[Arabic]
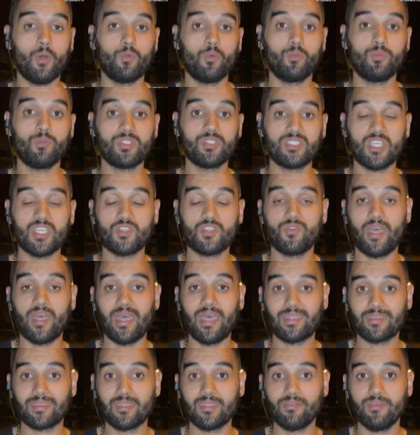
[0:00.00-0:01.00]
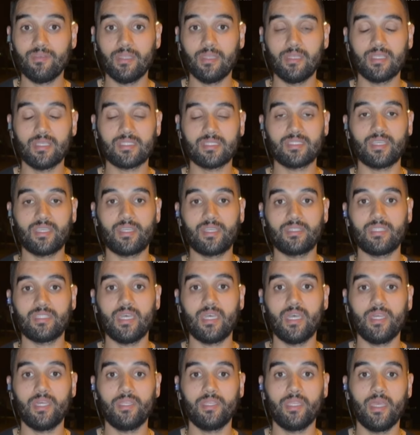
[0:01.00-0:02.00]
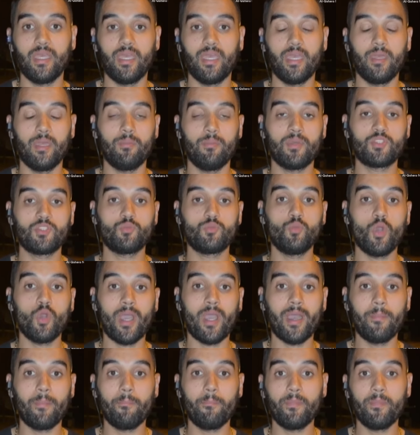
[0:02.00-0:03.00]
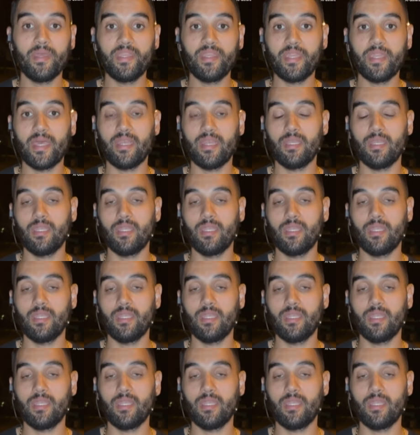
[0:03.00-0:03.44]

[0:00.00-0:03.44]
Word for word: أو مستشفى الطفل للسرطان مجموعة من